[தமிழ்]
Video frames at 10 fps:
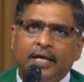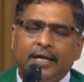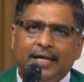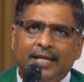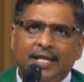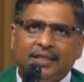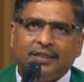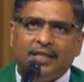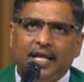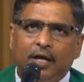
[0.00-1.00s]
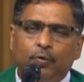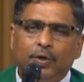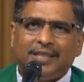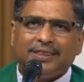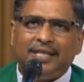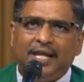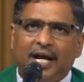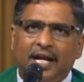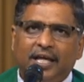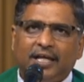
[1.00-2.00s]
இல்லத்திலே உள்ளத்திலே
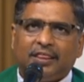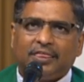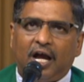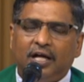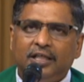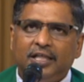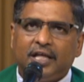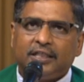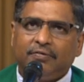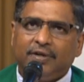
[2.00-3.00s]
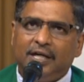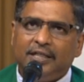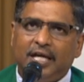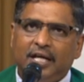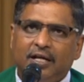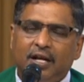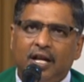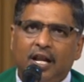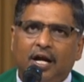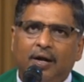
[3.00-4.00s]
அழைக்க தகுதியற்றவர்கள்
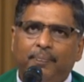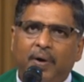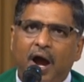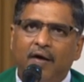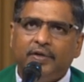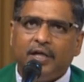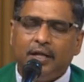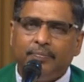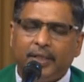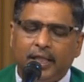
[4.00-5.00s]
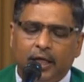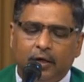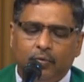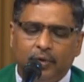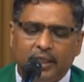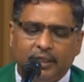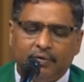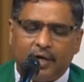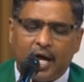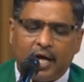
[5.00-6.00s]
ஏனென்றால் நாங்கள் பாவிகள் என்பதை
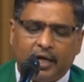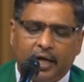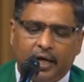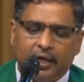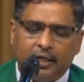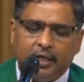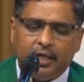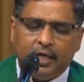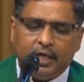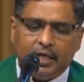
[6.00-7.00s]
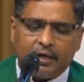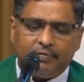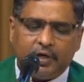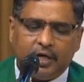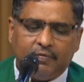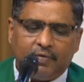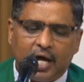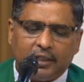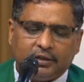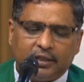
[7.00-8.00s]
உணர்ந்தவர்களாக இறைவனுடைய
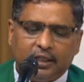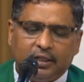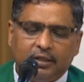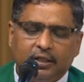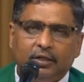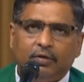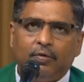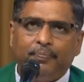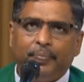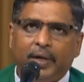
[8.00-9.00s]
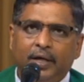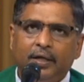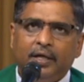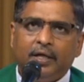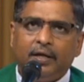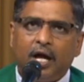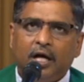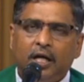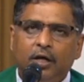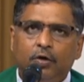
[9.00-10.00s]
வார்த்தைக்கு ஒப்ப
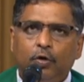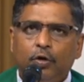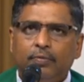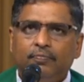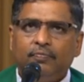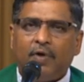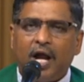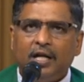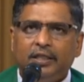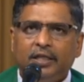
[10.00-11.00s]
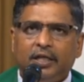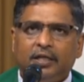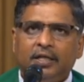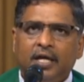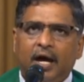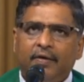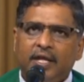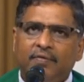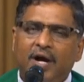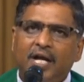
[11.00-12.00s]
நாங்கள் எல்லோரும் வாழ்ந்து
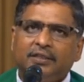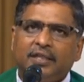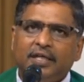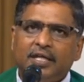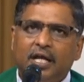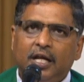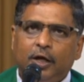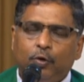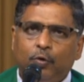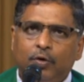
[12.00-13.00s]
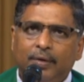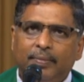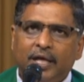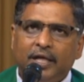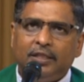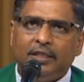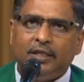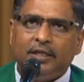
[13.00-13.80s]
அவருடைய வார்த்தையினாலே குணமடைந்து